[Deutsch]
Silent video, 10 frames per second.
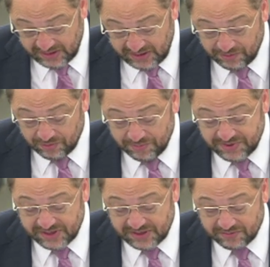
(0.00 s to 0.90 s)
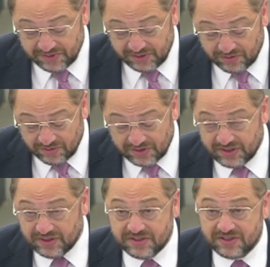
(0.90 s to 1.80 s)
Deren Umsetzung in
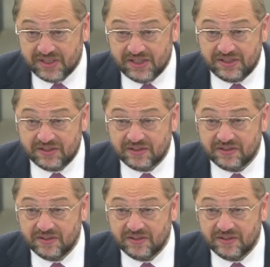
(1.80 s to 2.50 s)
konkretes Recht